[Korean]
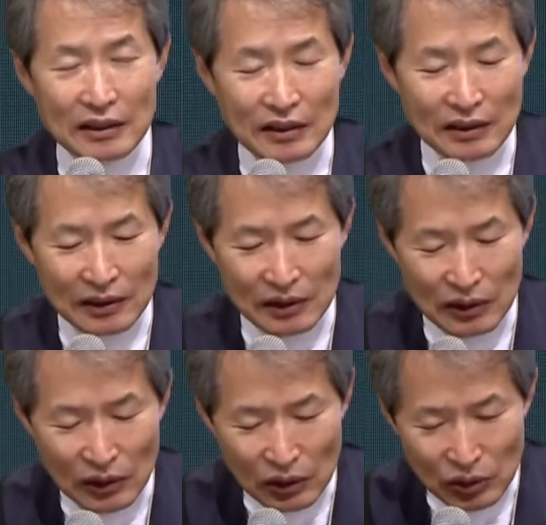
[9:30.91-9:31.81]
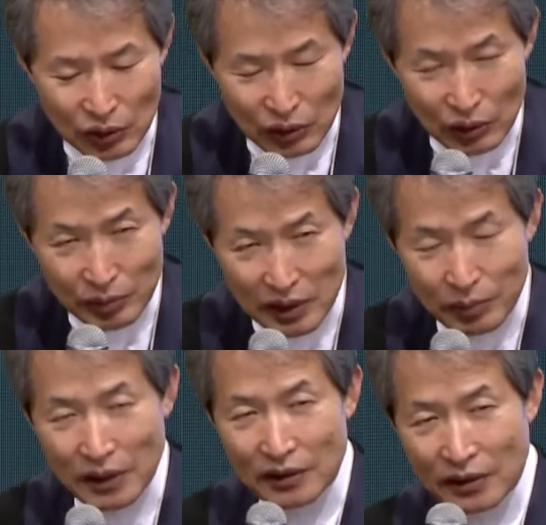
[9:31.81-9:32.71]
이런 거를 조금
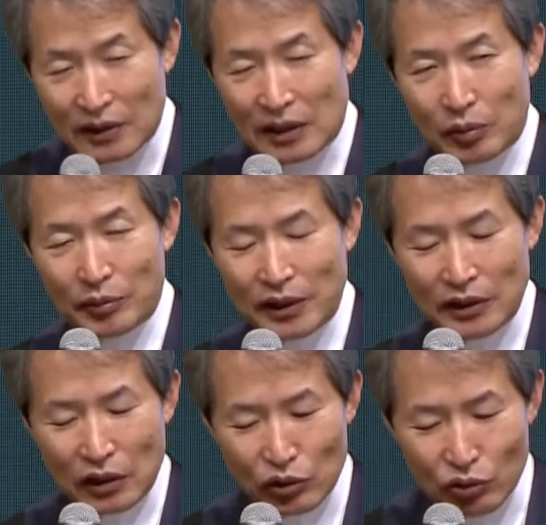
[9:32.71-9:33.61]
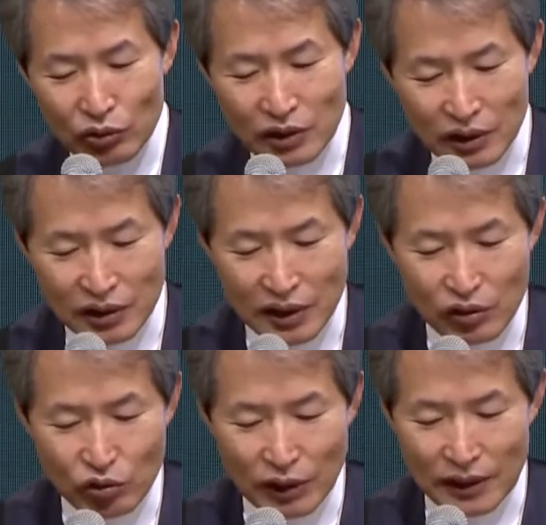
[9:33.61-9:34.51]
깊게 들여다보면
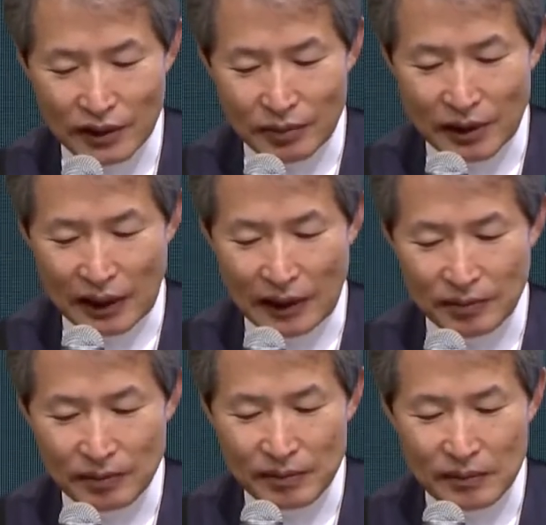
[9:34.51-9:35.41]
눈치챌 수가 있습니다.